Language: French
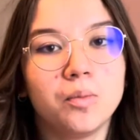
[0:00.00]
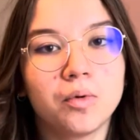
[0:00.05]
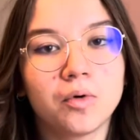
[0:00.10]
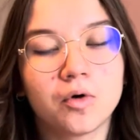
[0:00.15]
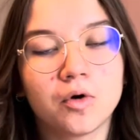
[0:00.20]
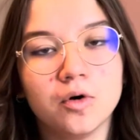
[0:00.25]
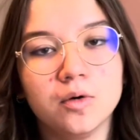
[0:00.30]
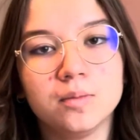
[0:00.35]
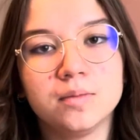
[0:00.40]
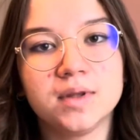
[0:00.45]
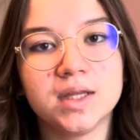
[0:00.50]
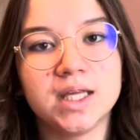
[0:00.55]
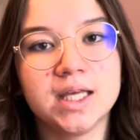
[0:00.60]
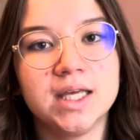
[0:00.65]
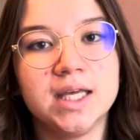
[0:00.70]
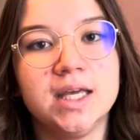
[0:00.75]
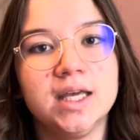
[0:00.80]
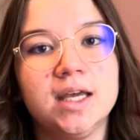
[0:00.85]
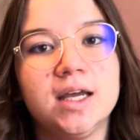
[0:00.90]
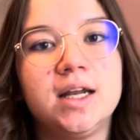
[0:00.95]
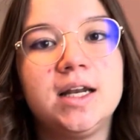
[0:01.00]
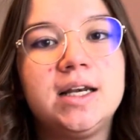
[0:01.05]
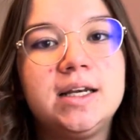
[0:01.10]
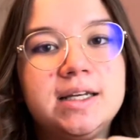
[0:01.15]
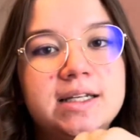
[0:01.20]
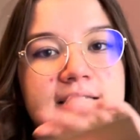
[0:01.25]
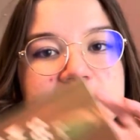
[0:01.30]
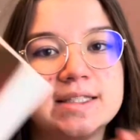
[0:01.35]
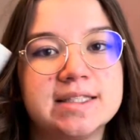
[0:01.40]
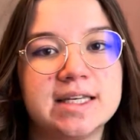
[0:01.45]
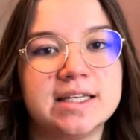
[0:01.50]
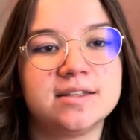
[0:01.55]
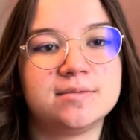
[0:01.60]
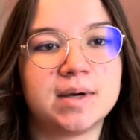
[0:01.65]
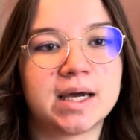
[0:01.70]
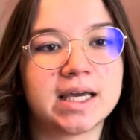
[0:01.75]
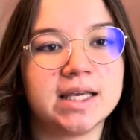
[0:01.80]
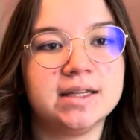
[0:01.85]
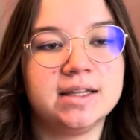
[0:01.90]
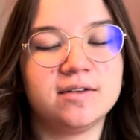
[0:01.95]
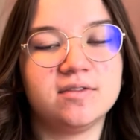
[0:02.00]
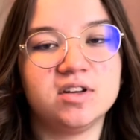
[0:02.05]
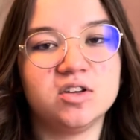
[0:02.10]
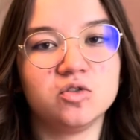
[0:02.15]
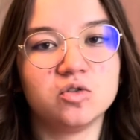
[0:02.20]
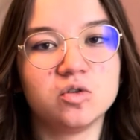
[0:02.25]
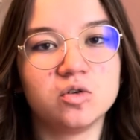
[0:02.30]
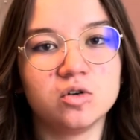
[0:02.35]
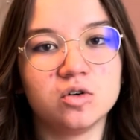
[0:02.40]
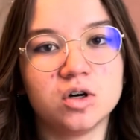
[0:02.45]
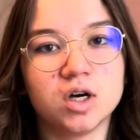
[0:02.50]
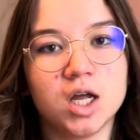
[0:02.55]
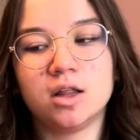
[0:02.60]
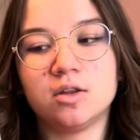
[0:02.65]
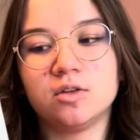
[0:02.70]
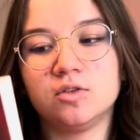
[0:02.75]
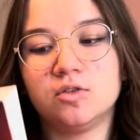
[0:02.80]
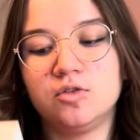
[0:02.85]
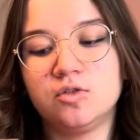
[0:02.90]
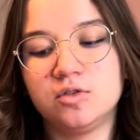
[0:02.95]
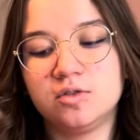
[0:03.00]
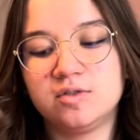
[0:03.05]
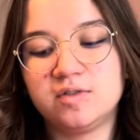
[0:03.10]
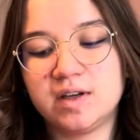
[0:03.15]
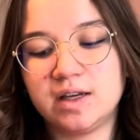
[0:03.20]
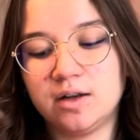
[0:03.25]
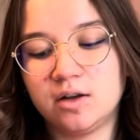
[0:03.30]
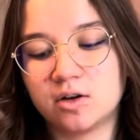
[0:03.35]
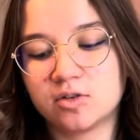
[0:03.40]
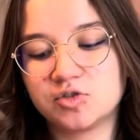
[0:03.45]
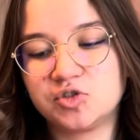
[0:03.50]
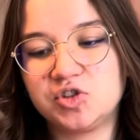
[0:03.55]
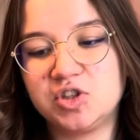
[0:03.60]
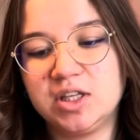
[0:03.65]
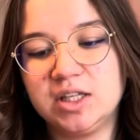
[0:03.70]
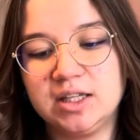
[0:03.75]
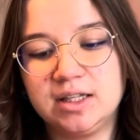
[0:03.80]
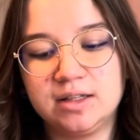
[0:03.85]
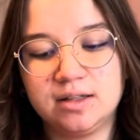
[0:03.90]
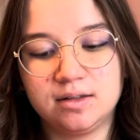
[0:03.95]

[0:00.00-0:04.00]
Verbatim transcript: premier, Les 7 mariés d'Evelyn Hugo de Taylor J.